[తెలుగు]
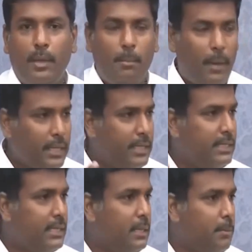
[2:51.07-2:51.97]
ఏం భారతీయ
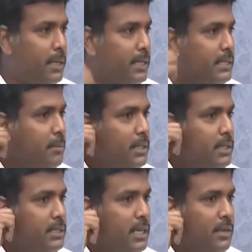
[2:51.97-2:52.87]
జనతా పార్టీకి
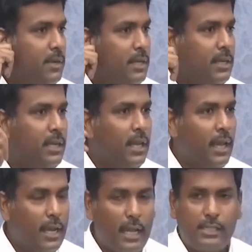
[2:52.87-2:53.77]
సంబంధించినటువంటి
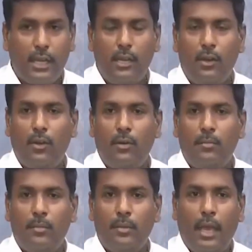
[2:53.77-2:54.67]
రాష్ట్రాల్లో
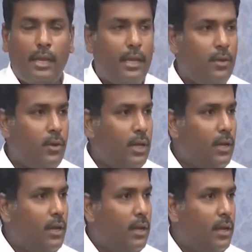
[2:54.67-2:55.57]
ఎక్కడా కూడా